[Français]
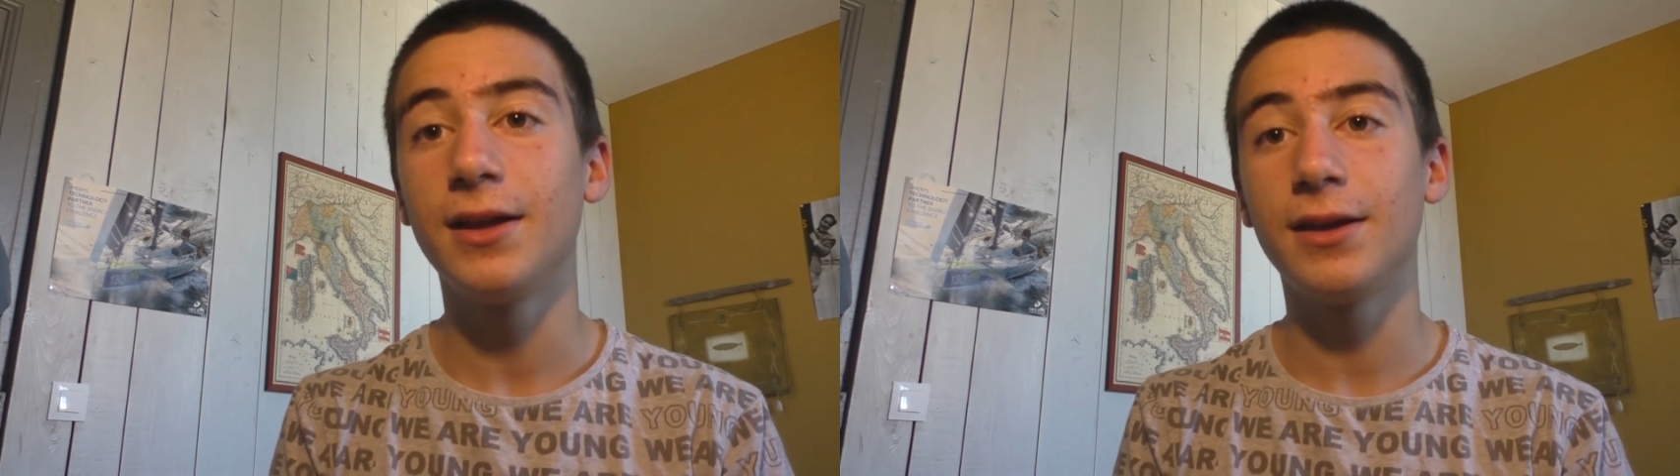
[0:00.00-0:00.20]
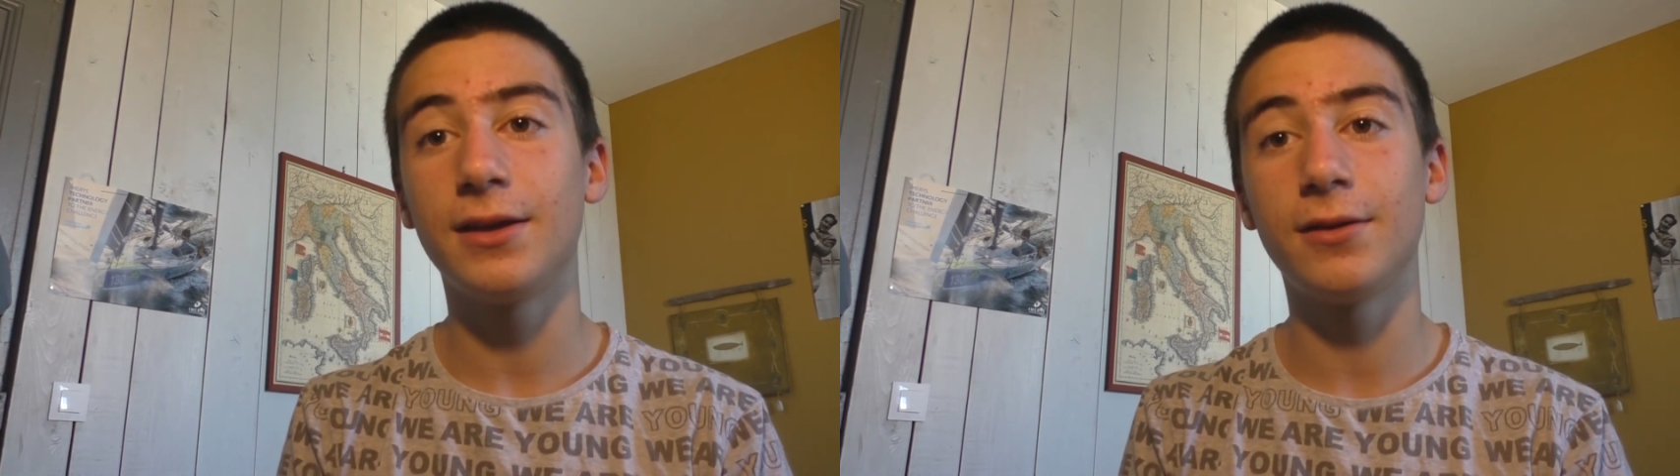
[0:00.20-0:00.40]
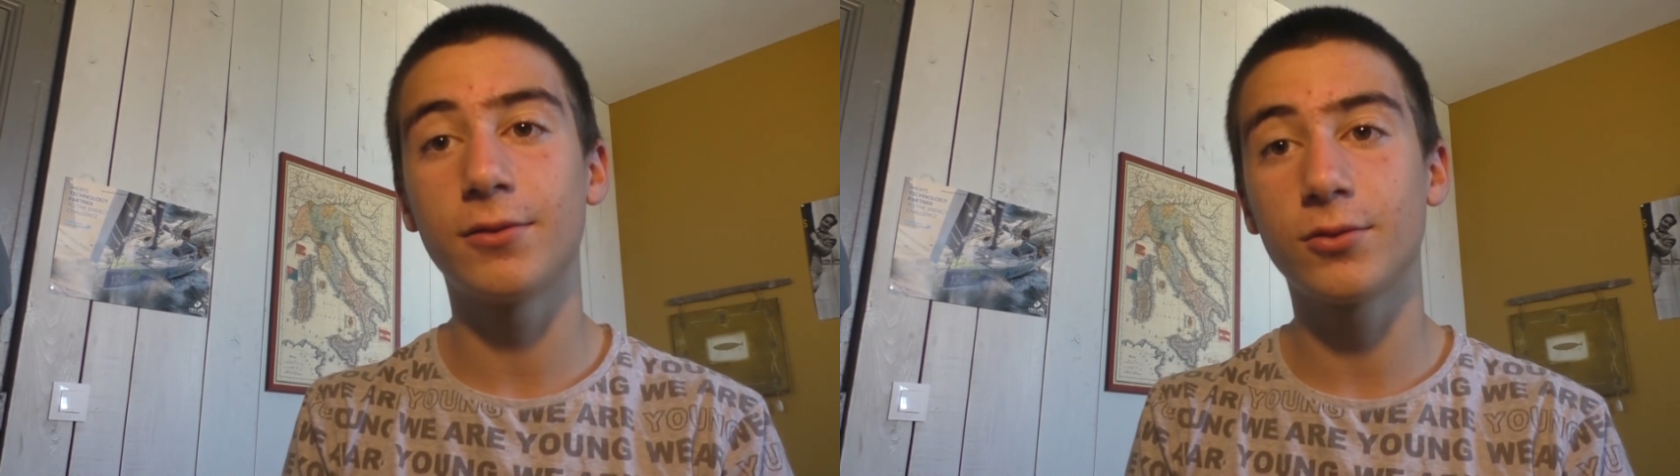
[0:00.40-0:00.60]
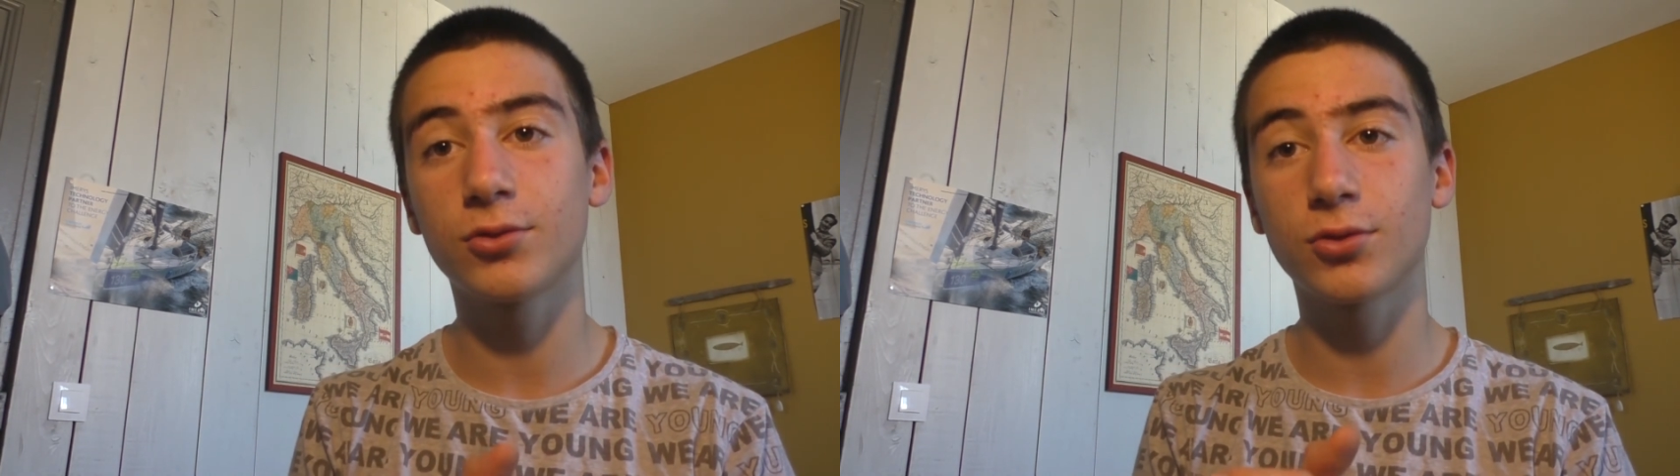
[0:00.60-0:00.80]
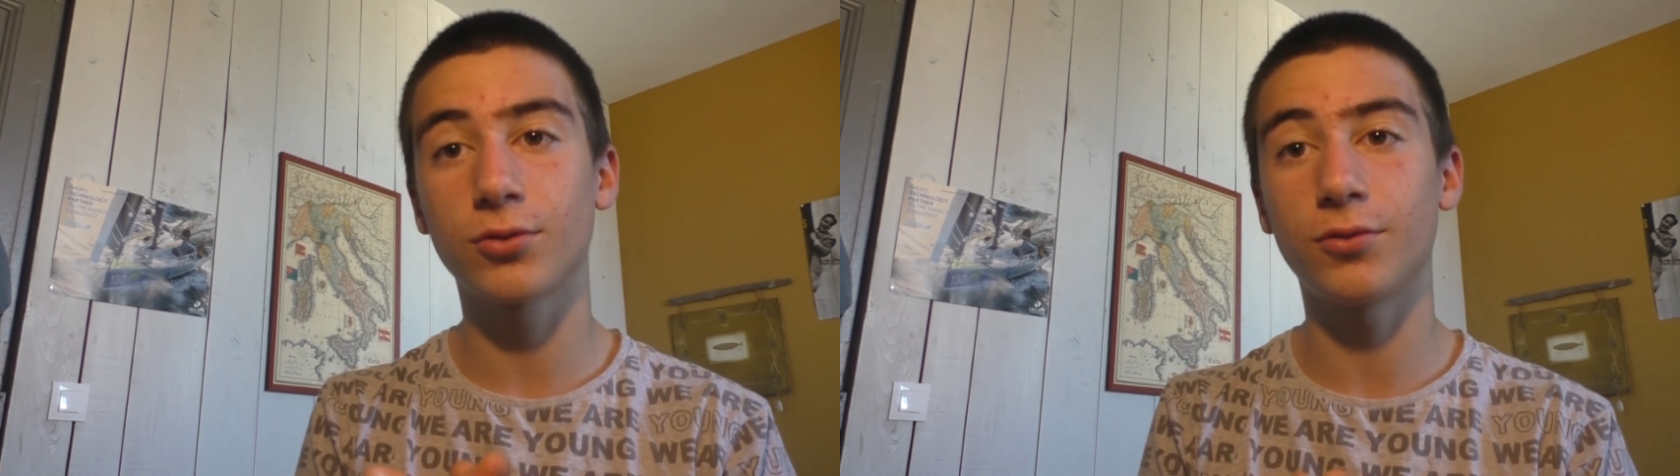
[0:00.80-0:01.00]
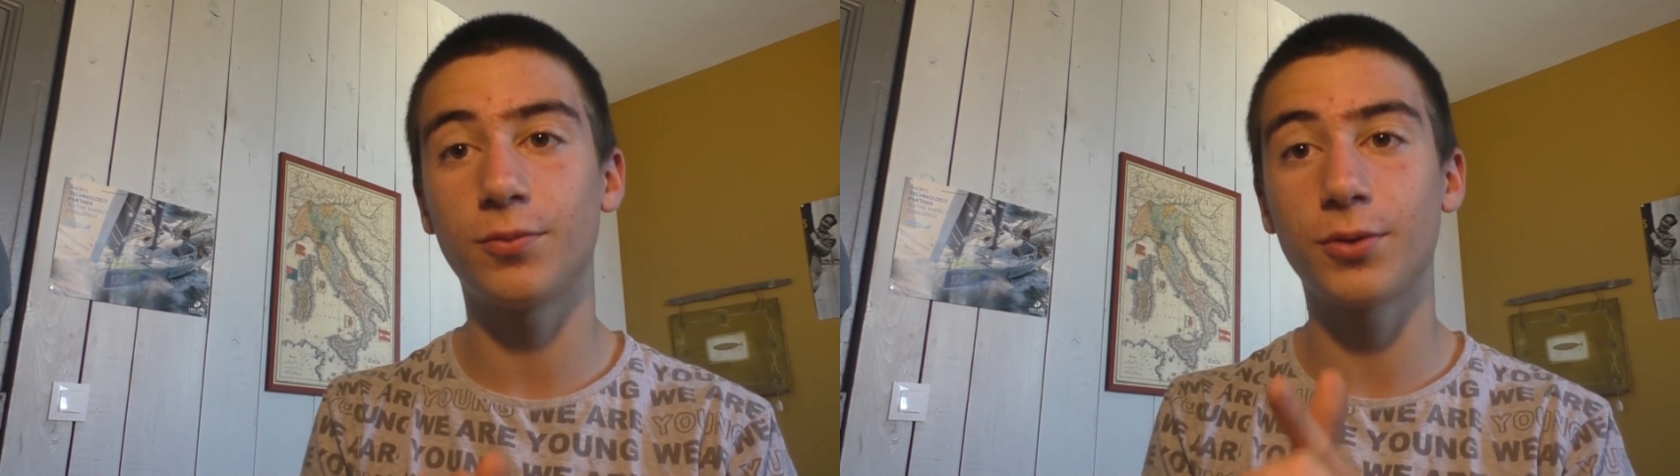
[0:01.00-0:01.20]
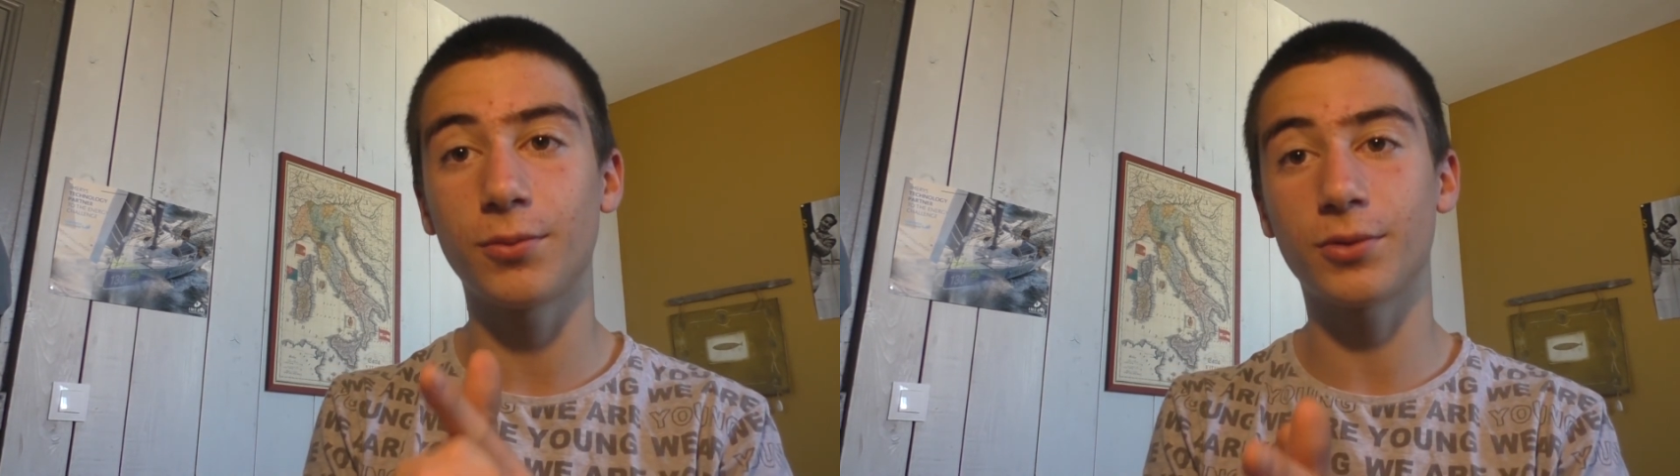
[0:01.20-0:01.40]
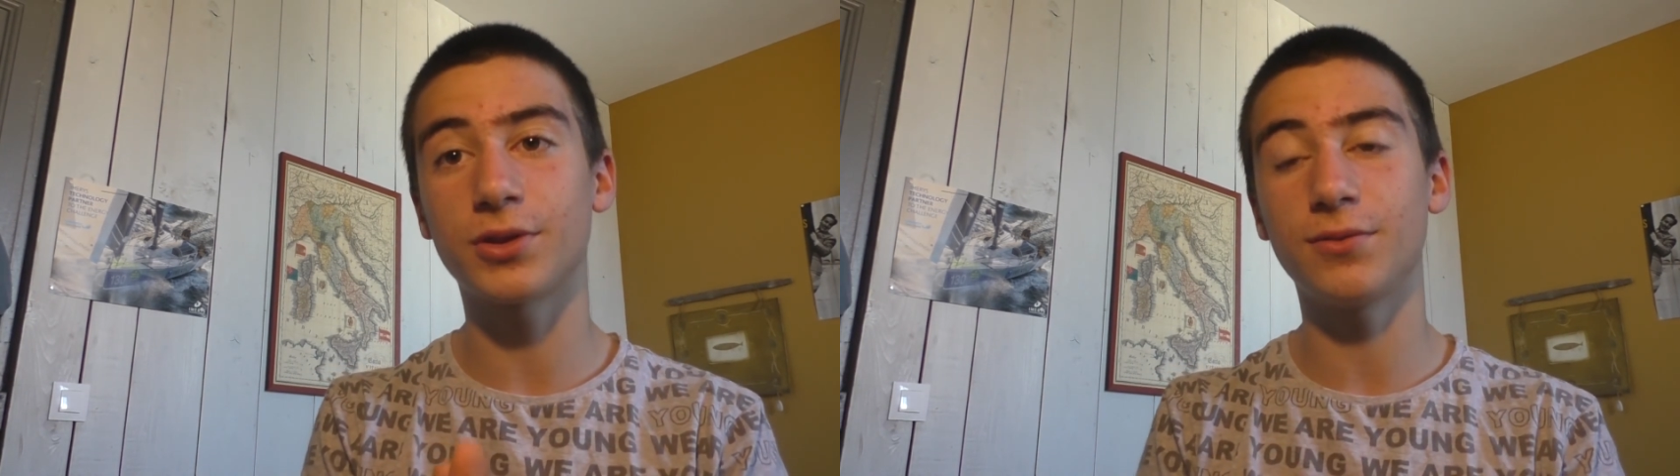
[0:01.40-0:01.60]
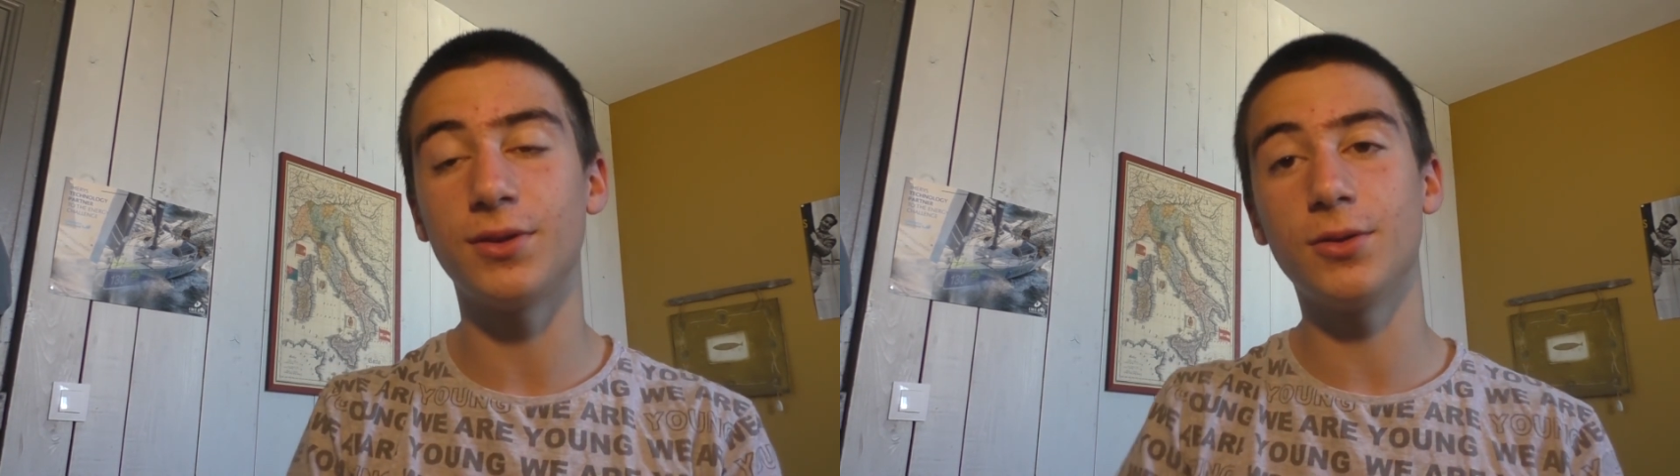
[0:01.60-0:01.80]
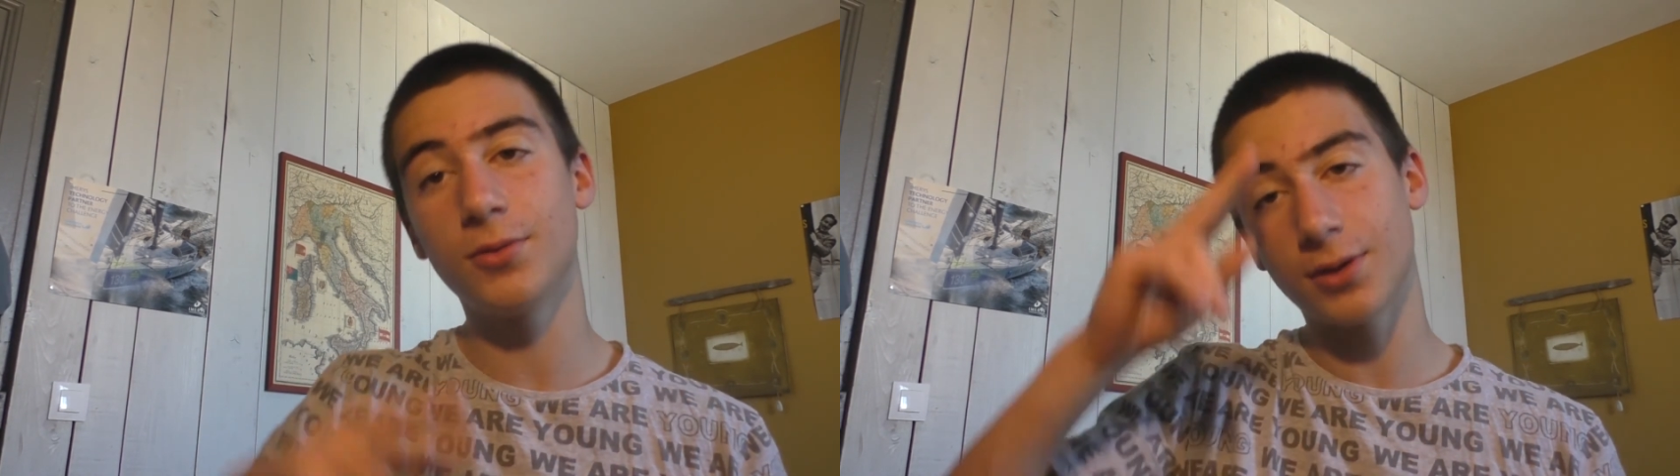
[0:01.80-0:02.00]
Et on se retrouve pour une prochaine vidéo.